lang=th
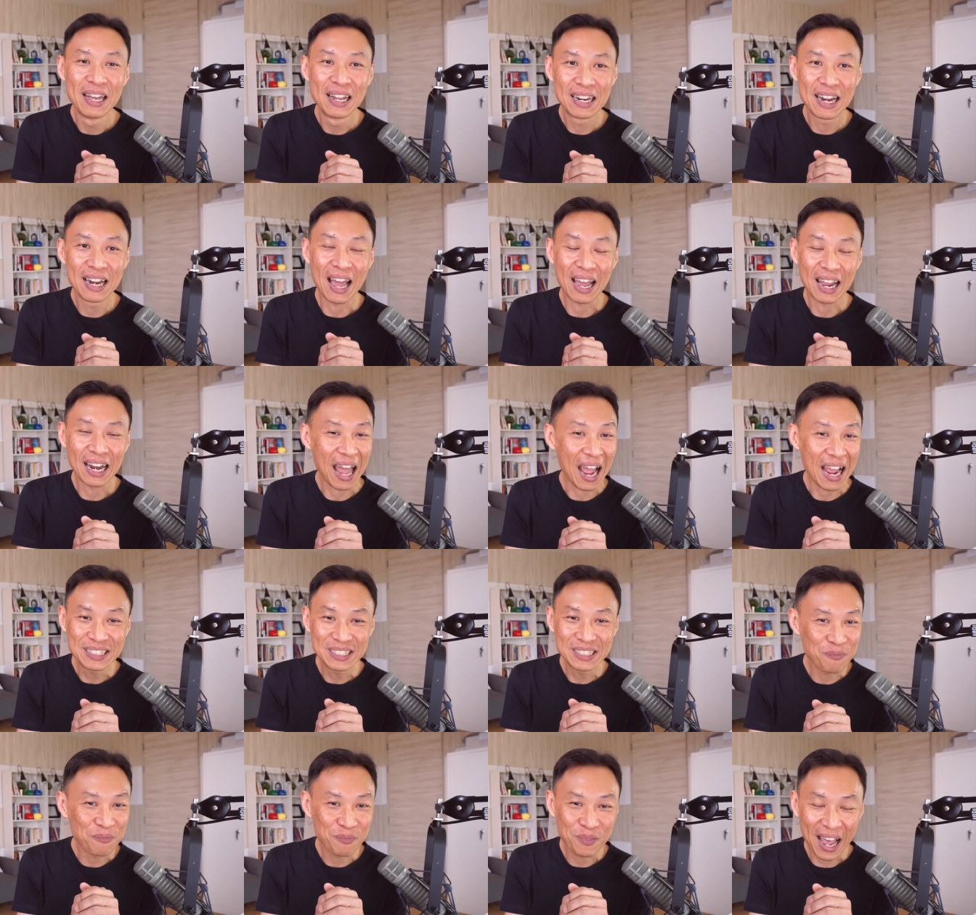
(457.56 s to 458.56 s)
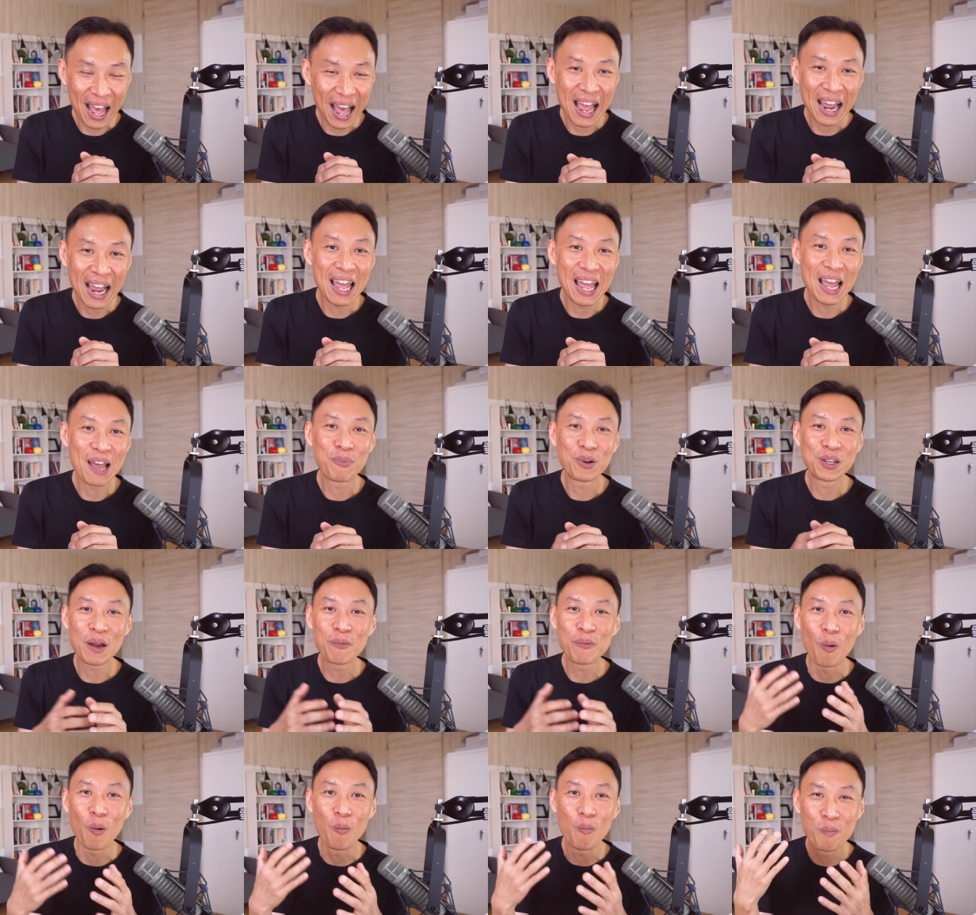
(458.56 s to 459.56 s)
หลากหลาย10 ครั้งแล้วเพราะฉะ
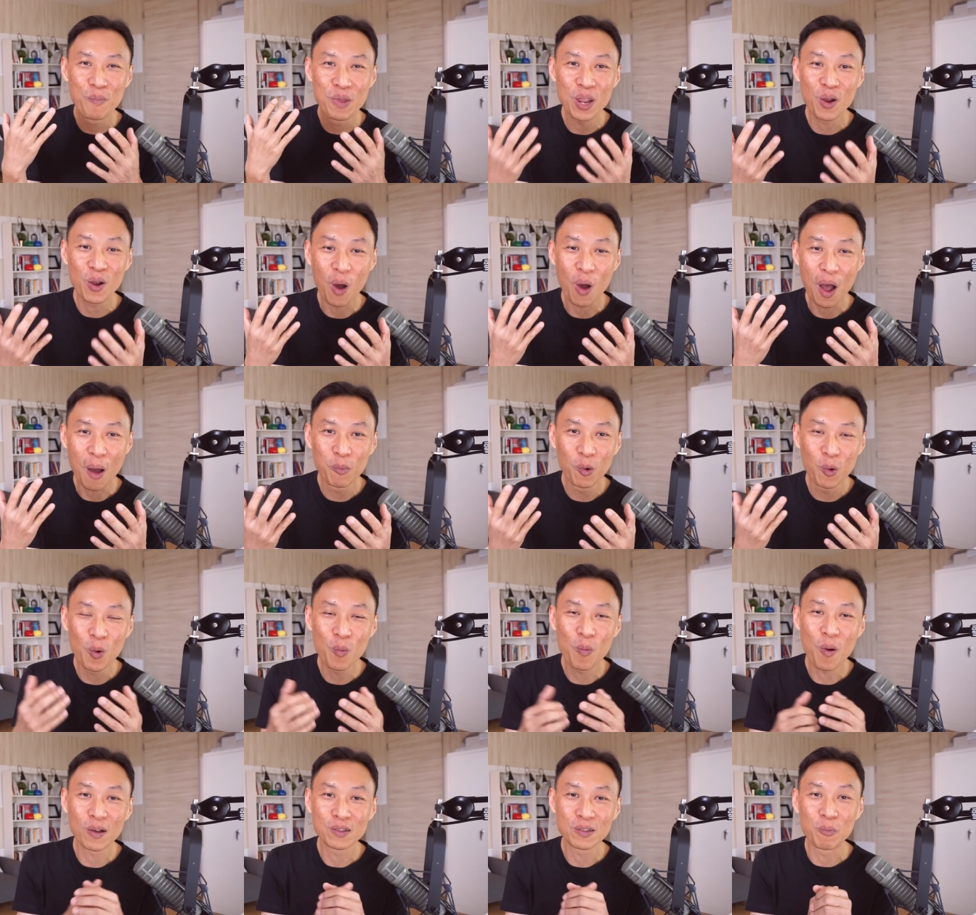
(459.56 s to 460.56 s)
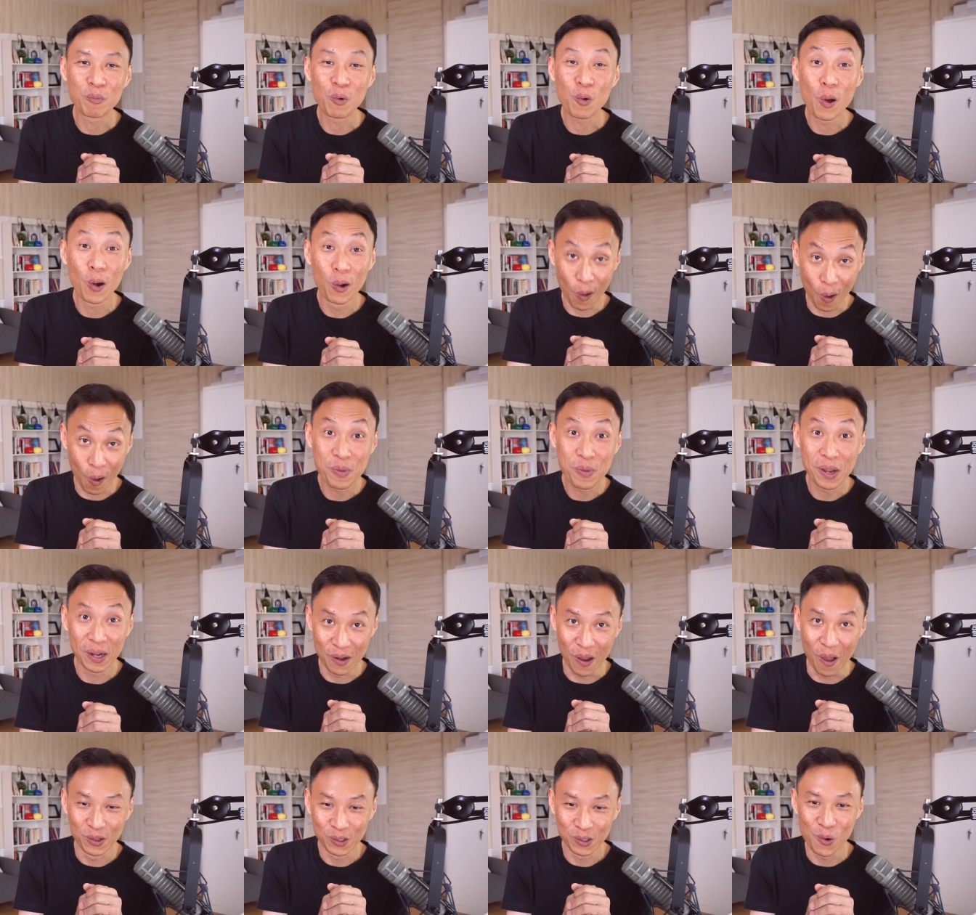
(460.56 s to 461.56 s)
นั้นผมมีความรู้พอสมควรลองผิด
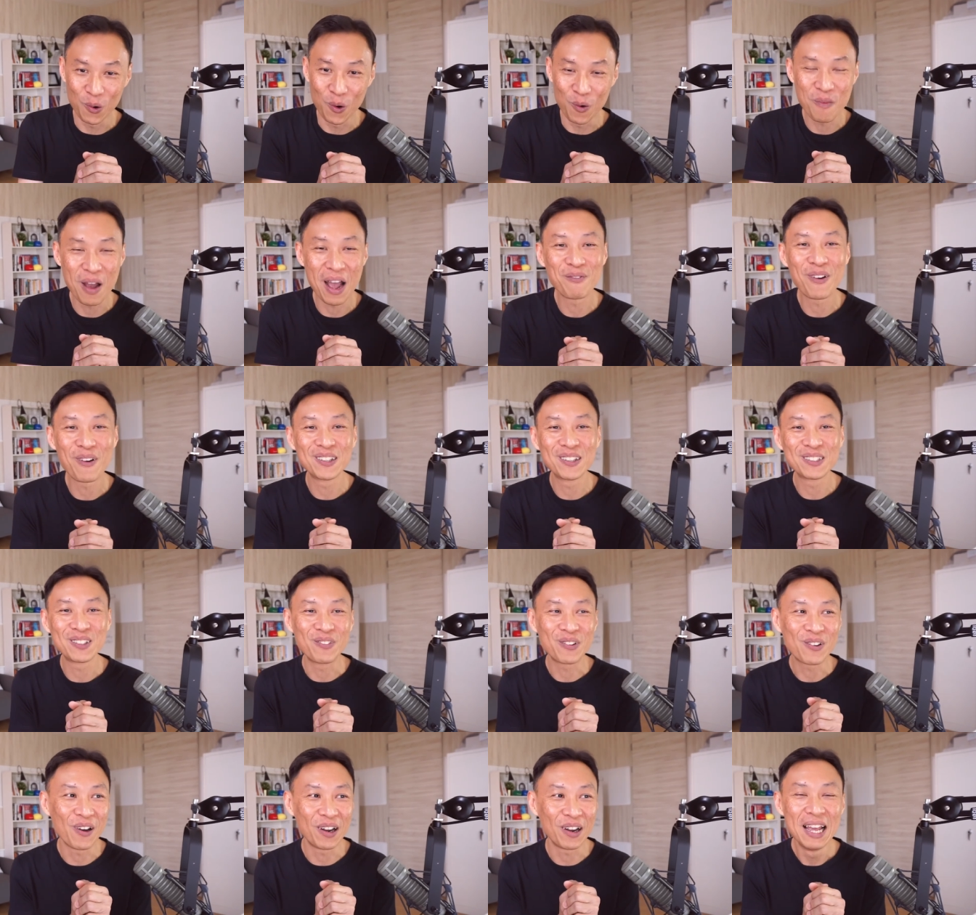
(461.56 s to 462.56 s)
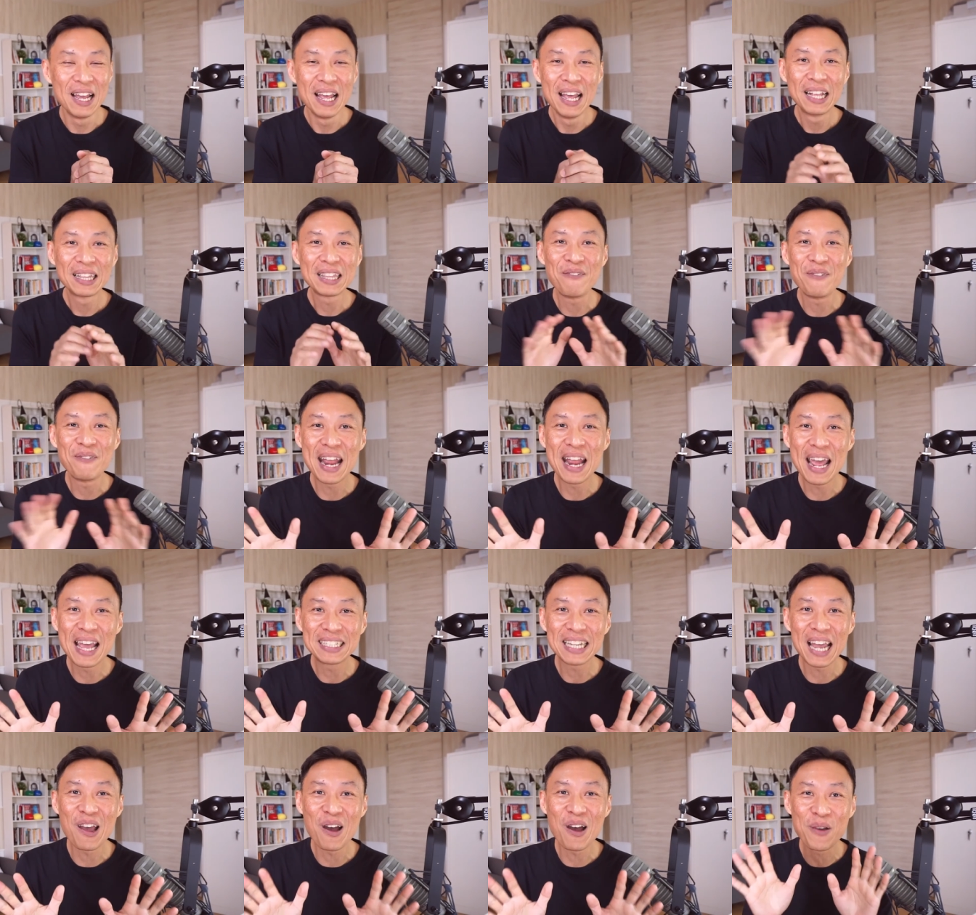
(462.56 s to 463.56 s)
ลองถูกมาพอสมควรแต่ไม่แน่
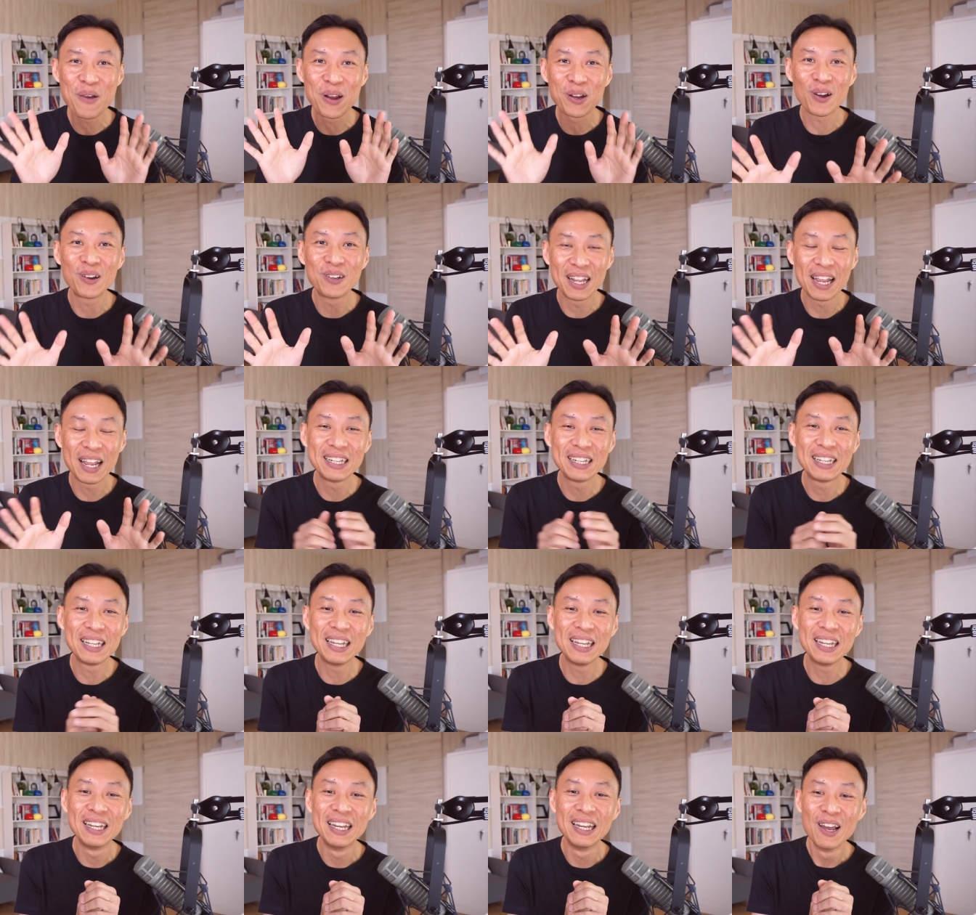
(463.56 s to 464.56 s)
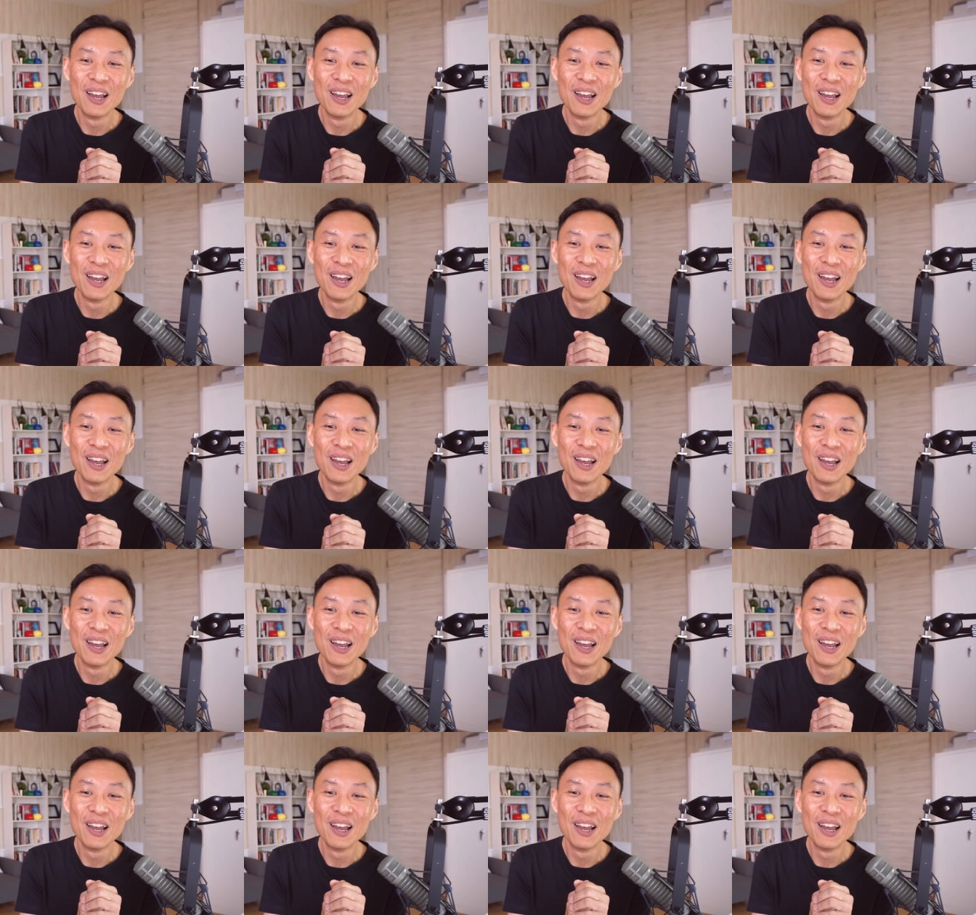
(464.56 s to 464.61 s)
ใจว่าเป็นคอนเทนต์ที่